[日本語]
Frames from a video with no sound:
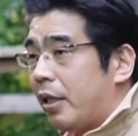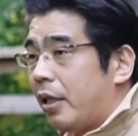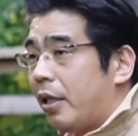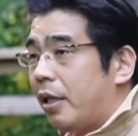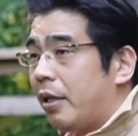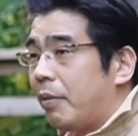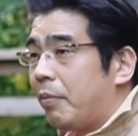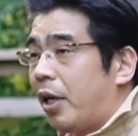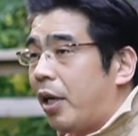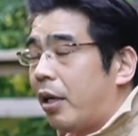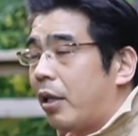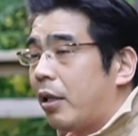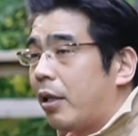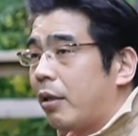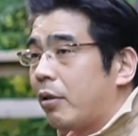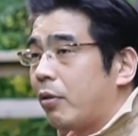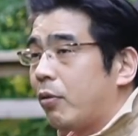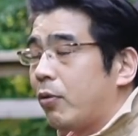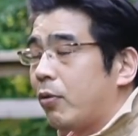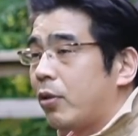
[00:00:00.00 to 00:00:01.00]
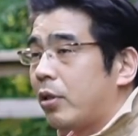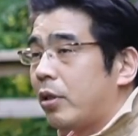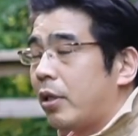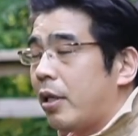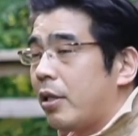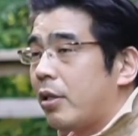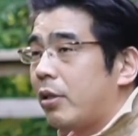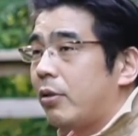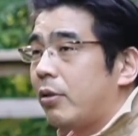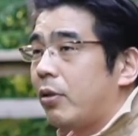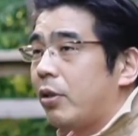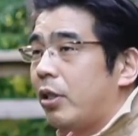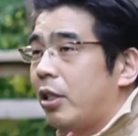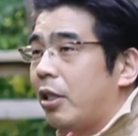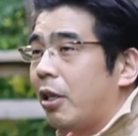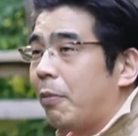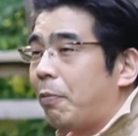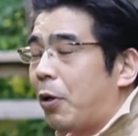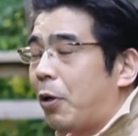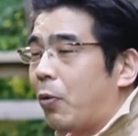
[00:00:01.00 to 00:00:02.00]
えー、まあ、あなたとお付き合いするの
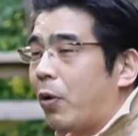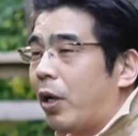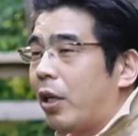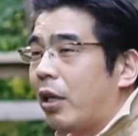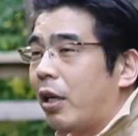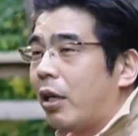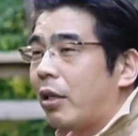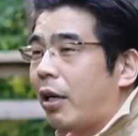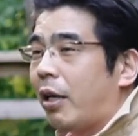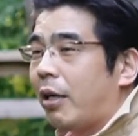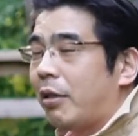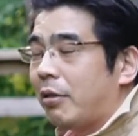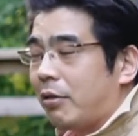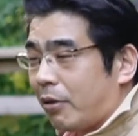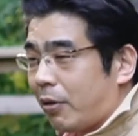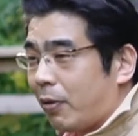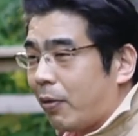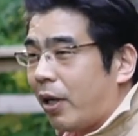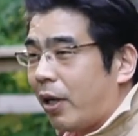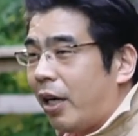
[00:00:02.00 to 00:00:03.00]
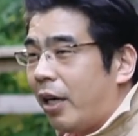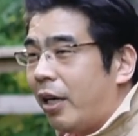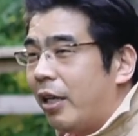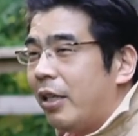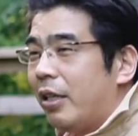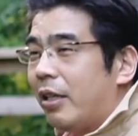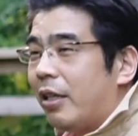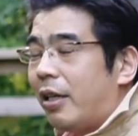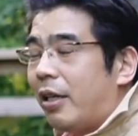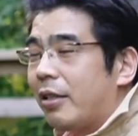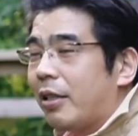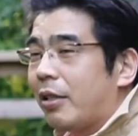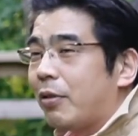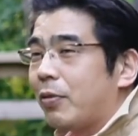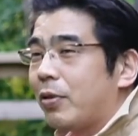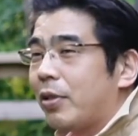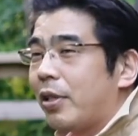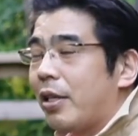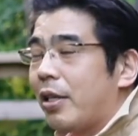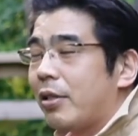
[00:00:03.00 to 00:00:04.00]
にやっぱりお金がかかるとかあなたと
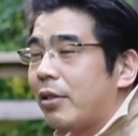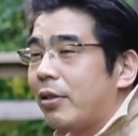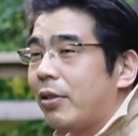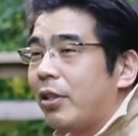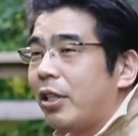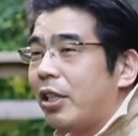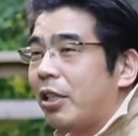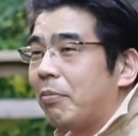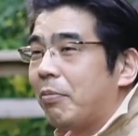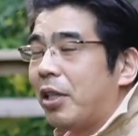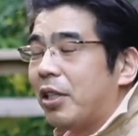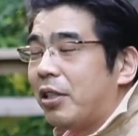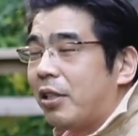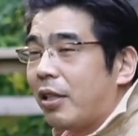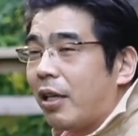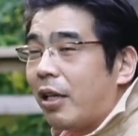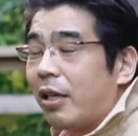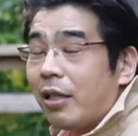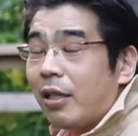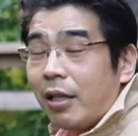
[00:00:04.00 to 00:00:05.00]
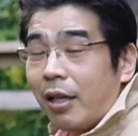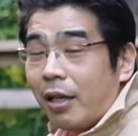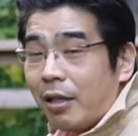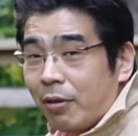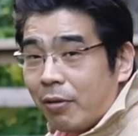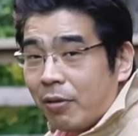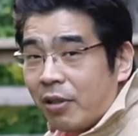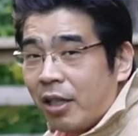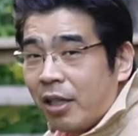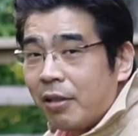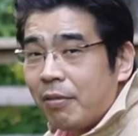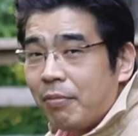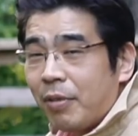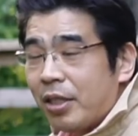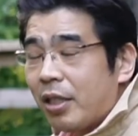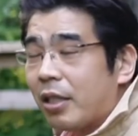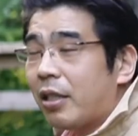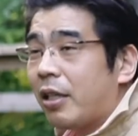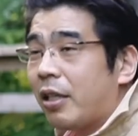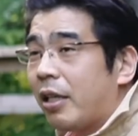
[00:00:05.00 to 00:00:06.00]
お付き合いするのに、まあ、時間がかかるとか、ま
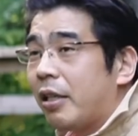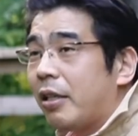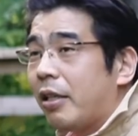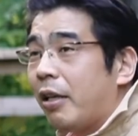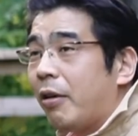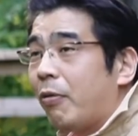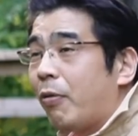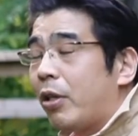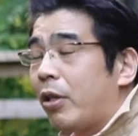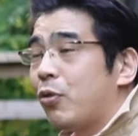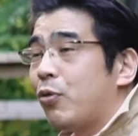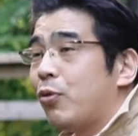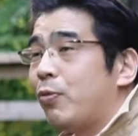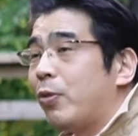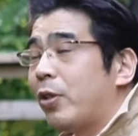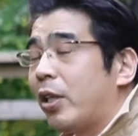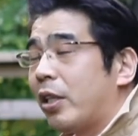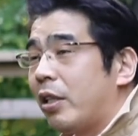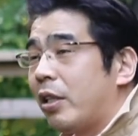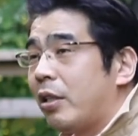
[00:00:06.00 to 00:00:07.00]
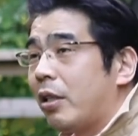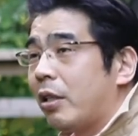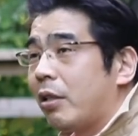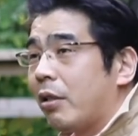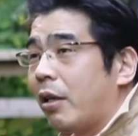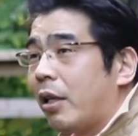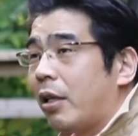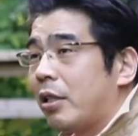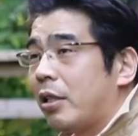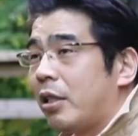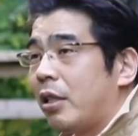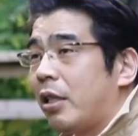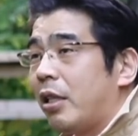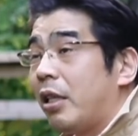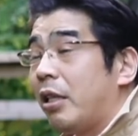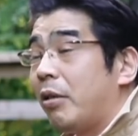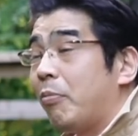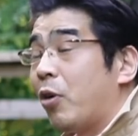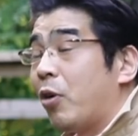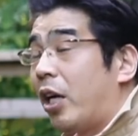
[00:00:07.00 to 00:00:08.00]
あ、さっきね、えー、他に大物ができたっていう話
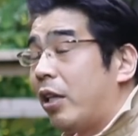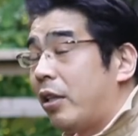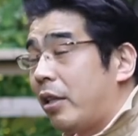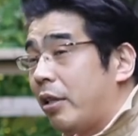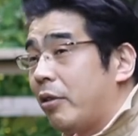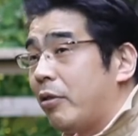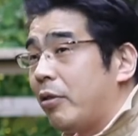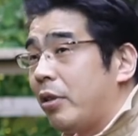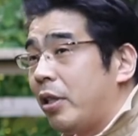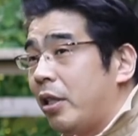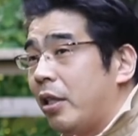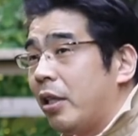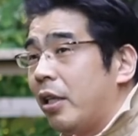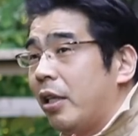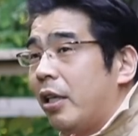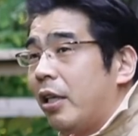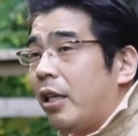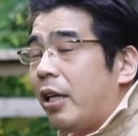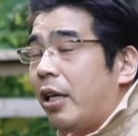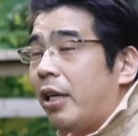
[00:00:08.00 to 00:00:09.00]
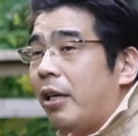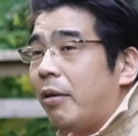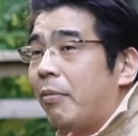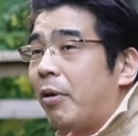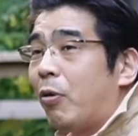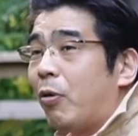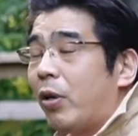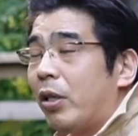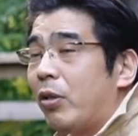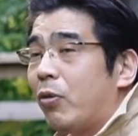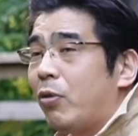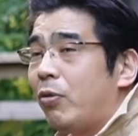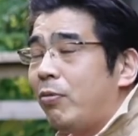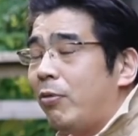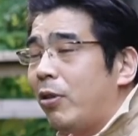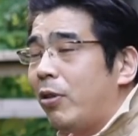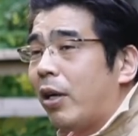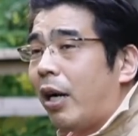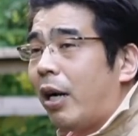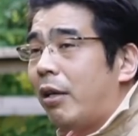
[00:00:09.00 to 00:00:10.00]
もあったように、えーまあ、他に大
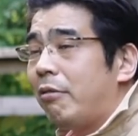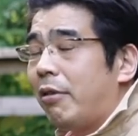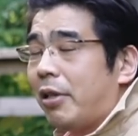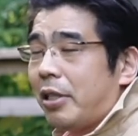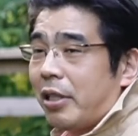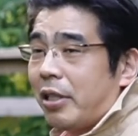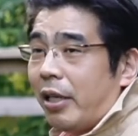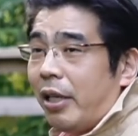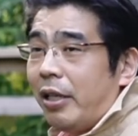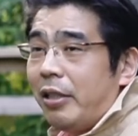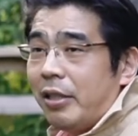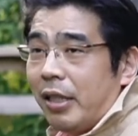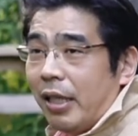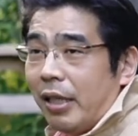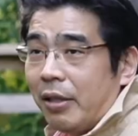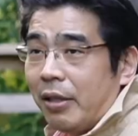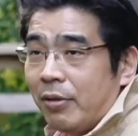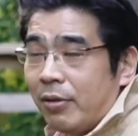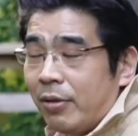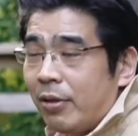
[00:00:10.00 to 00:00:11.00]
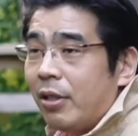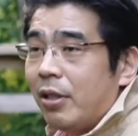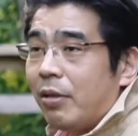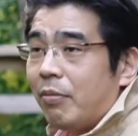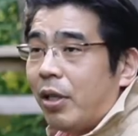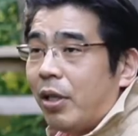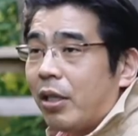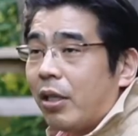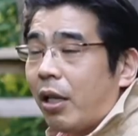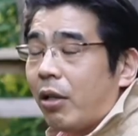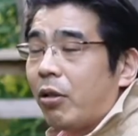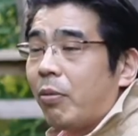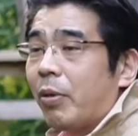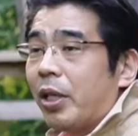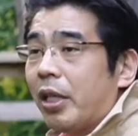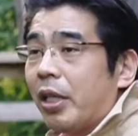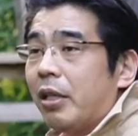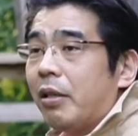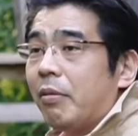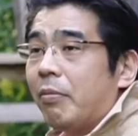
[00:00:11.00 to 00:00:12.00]
物があるわけじゃないんだけど、まあ、例えば
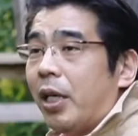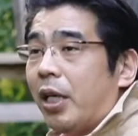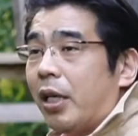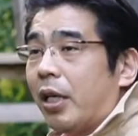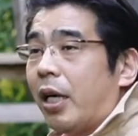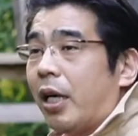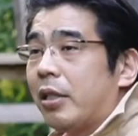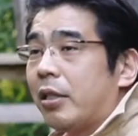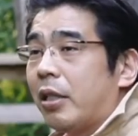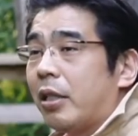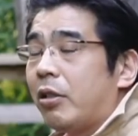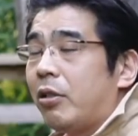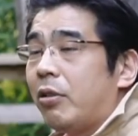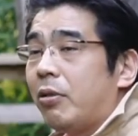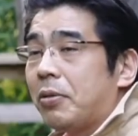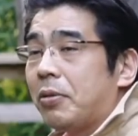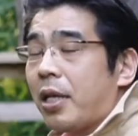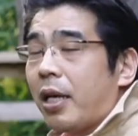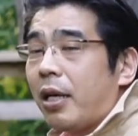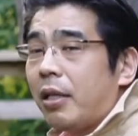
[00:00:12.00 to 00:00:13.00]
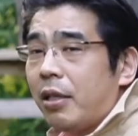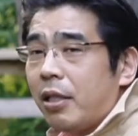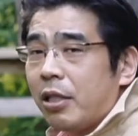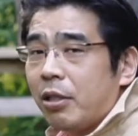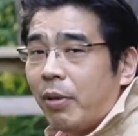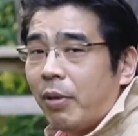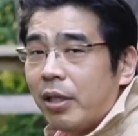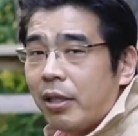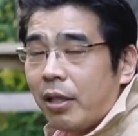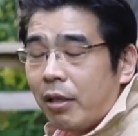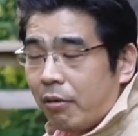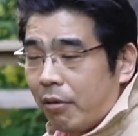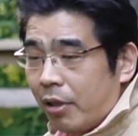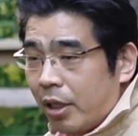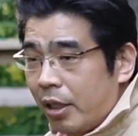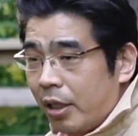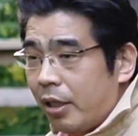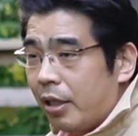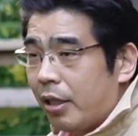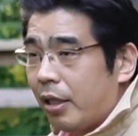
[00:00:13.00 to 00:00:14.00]
ね、まあ、会社で給料下がってしまったとか
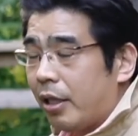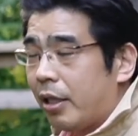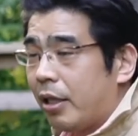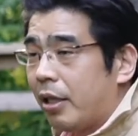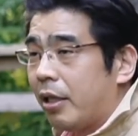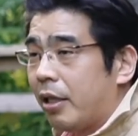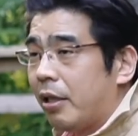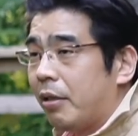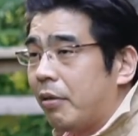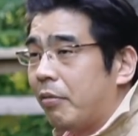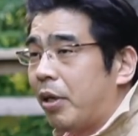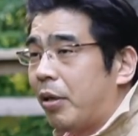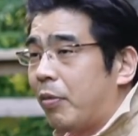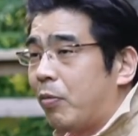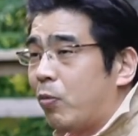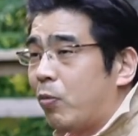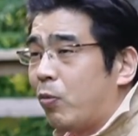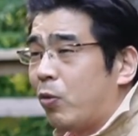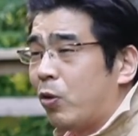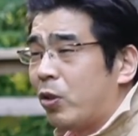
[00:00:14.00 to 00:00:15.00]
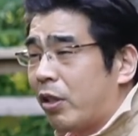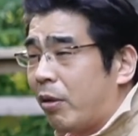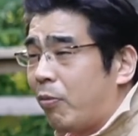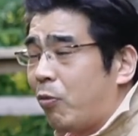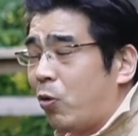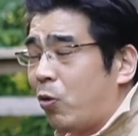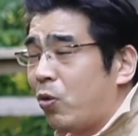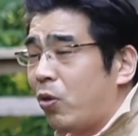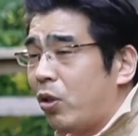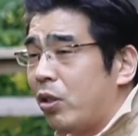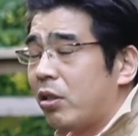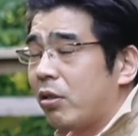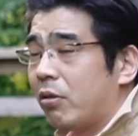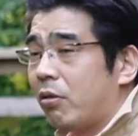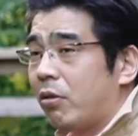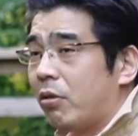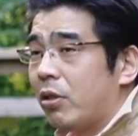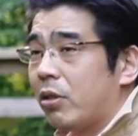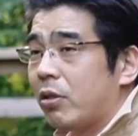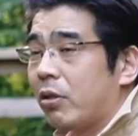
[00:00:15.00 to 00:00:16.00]
ね、えーまあ、もしくは本当にす
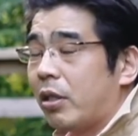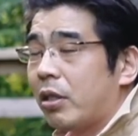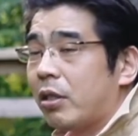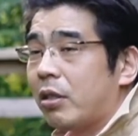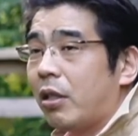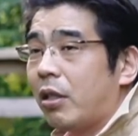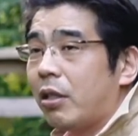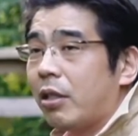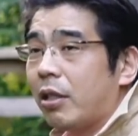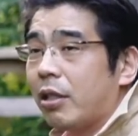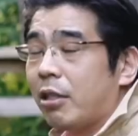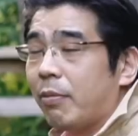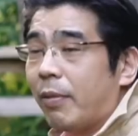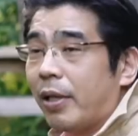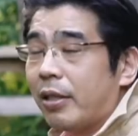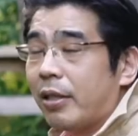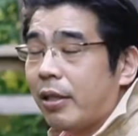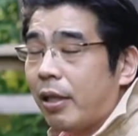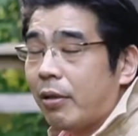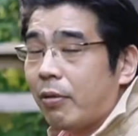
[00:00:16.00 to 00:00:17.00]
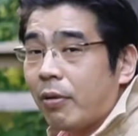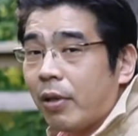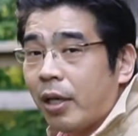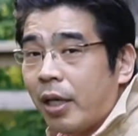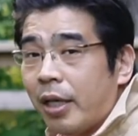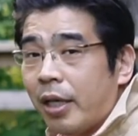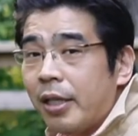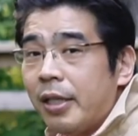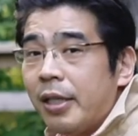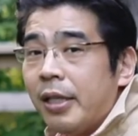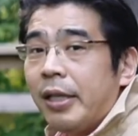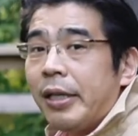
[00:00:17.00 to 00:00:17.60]
ごく忙しくなってしまったとか、